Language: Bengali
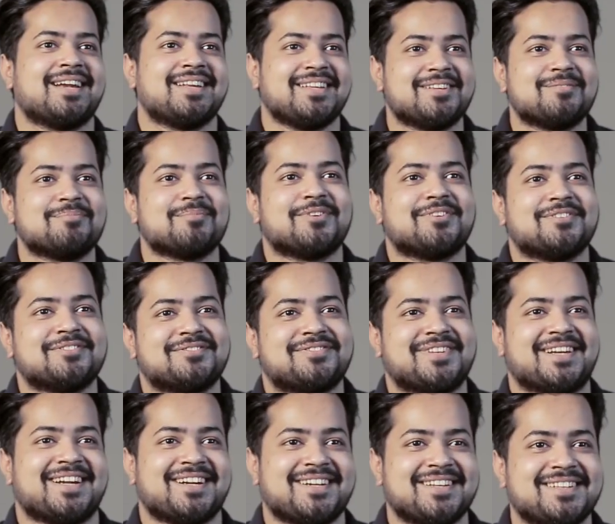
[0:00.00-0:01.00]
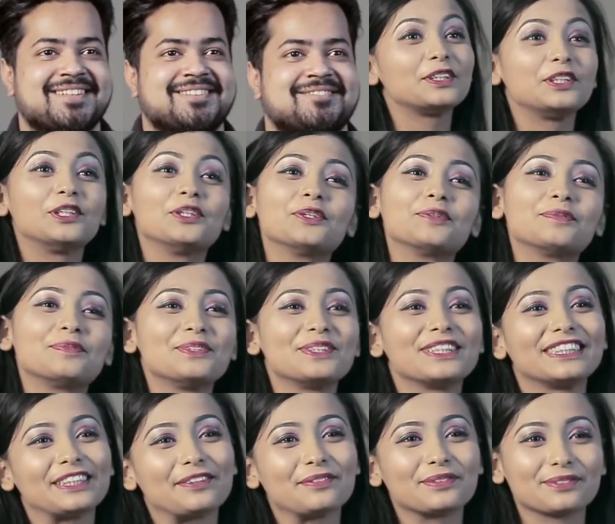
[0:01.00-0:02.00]
গাড়ি কিনবো ফেরারি ইউরোপ
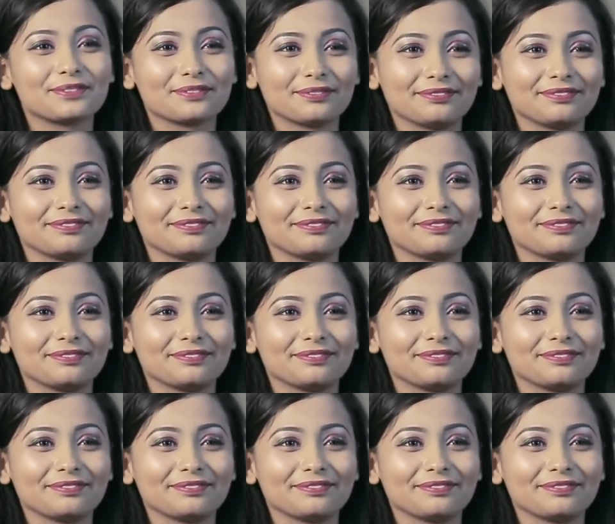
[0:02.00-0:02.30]
ট্যুরে যাব